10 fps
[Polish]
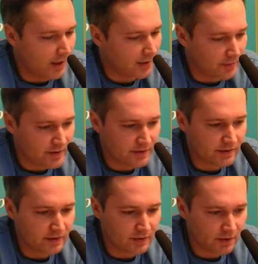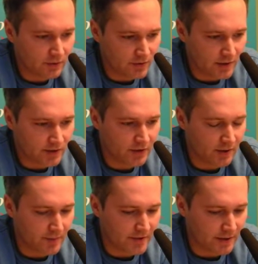A tam jest
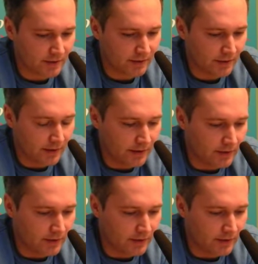jednoznacznie napisane,